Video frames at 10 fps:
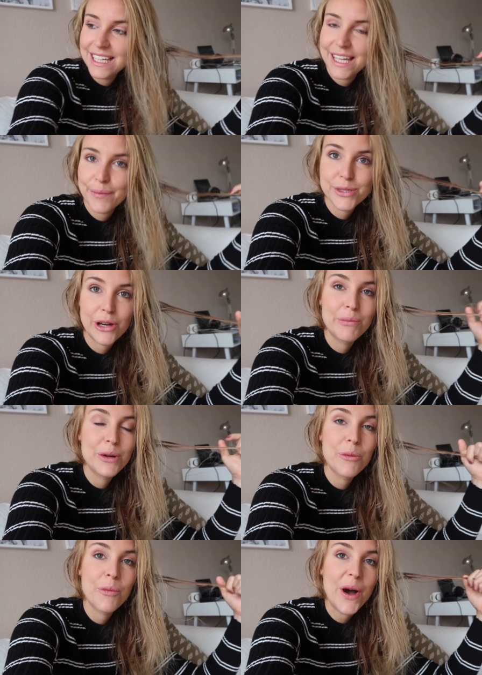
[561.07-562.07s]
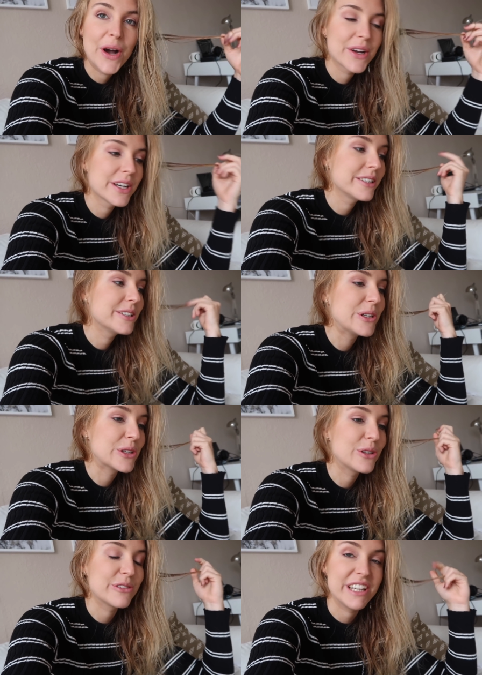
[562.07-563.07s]
Laptop-Work
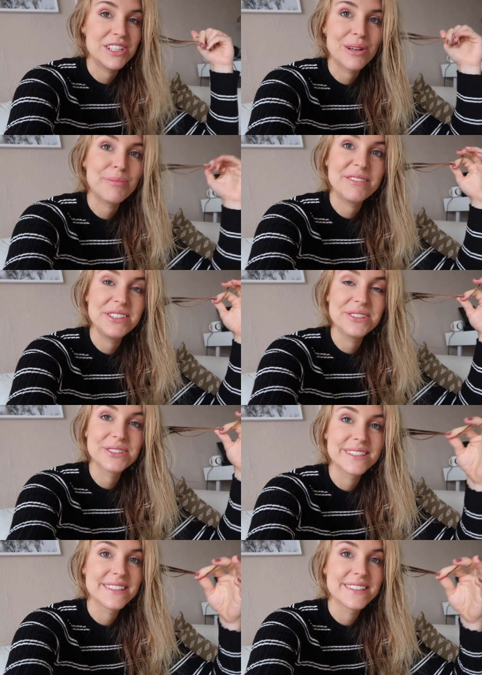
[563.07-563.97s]
und gucke vielleicht noch ein paar Videos.